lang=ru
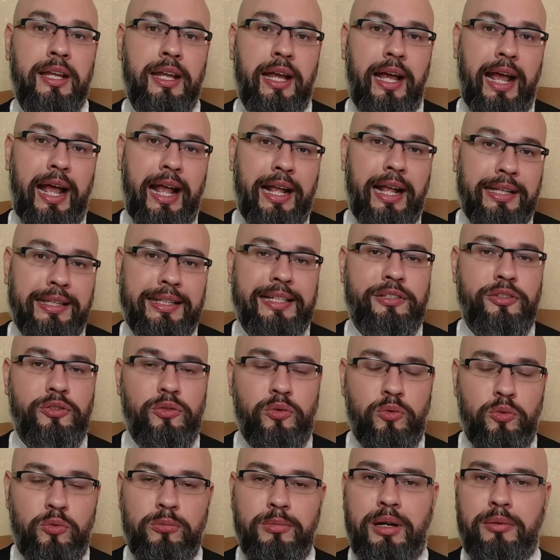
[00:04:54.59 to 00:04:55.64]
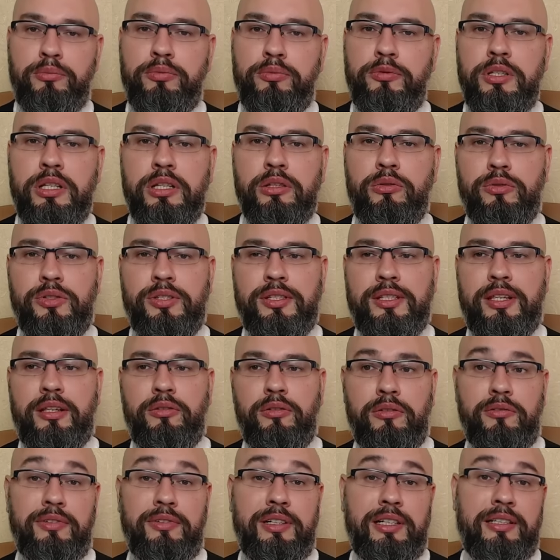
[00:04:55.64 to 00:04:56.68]
эта сумма будет
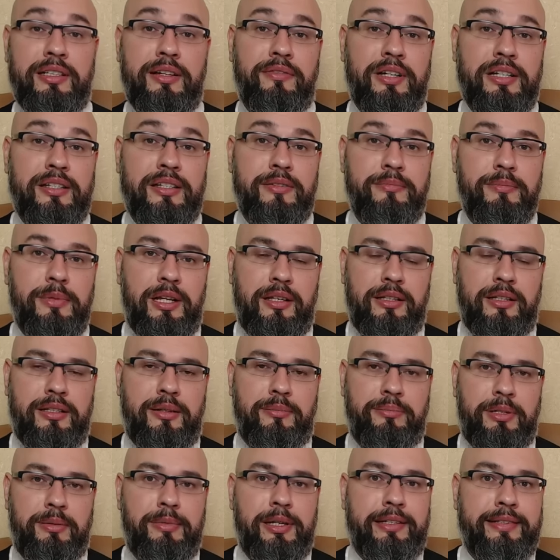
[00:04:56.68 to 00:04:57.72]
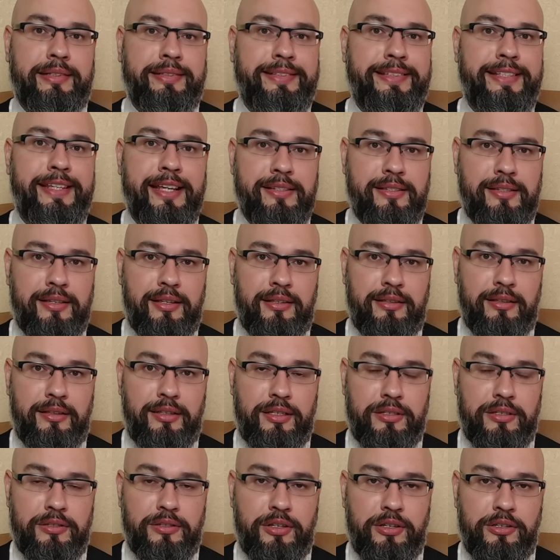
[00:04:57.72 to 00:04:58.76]
установлена в размере, например, 10
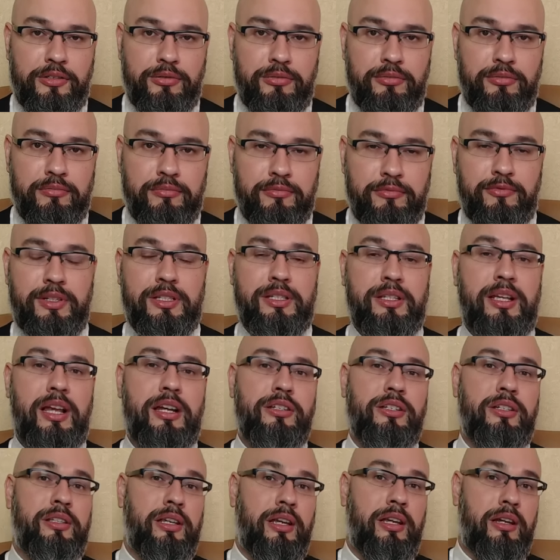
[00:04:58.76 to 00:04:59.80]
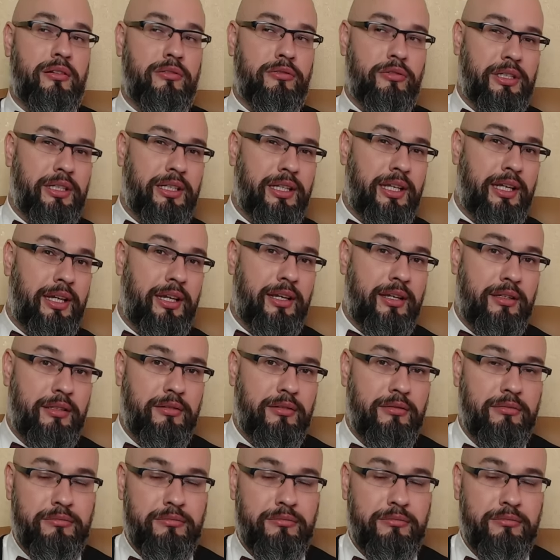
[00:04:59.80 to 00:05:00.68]
тысяч. Вы скажете, окей,